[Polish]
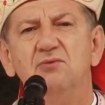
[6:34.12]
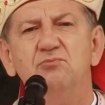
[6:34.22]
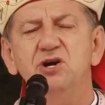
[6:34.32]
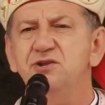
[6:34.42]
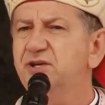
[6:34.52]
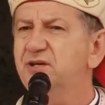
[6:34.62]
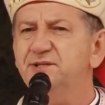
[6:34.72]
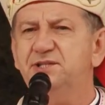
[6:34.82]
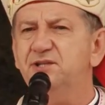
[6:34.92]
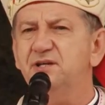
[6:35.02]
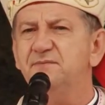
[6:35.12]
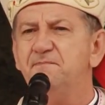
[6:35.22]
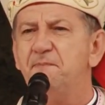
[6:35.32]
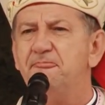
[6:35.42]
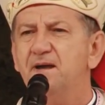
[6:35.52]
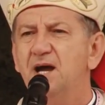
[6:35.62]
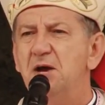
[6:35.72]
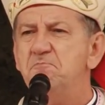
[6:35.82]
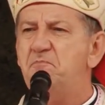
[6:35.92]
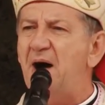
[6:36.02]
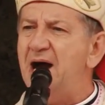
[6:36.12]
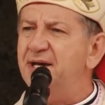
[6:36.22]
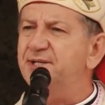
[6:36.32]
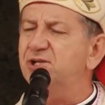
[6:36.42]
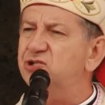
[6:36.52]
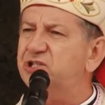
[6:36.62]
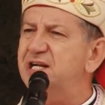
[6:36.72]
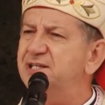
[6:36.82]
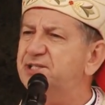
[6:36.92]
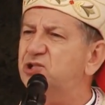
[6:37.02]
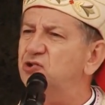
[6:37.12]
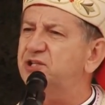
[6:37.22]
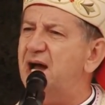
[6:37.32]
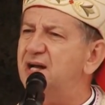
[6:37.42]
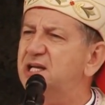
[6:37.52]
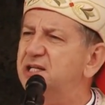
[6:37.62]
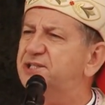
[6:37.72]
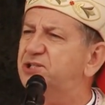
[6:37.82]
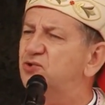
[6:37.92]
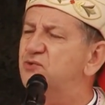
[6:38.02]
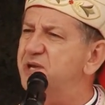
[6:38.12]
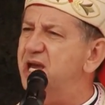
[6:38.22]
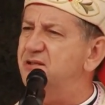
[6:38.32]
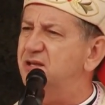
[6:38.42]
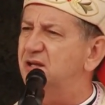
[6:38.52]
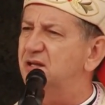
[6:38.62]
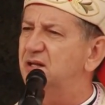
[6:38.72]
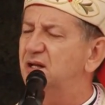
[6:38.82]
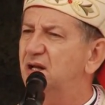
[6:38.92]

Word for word: Moi drodzy, bardzo często takie zdumienie